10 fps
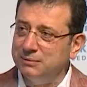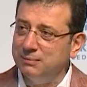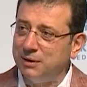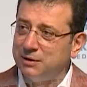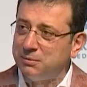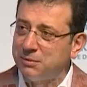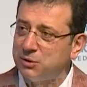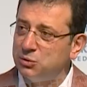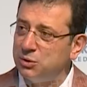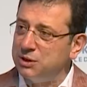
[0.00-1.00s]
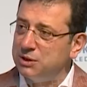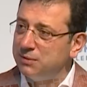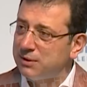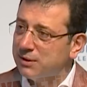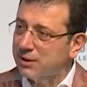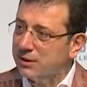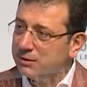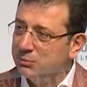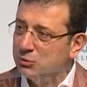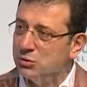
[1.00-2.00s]
parti meclis üyesi ve
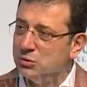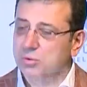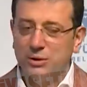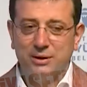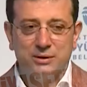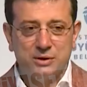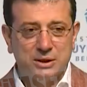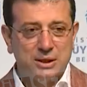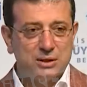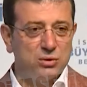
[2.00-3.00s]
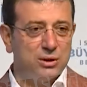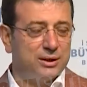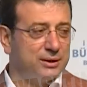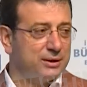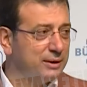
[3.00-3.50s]
diğer bütün yönetici kadroları,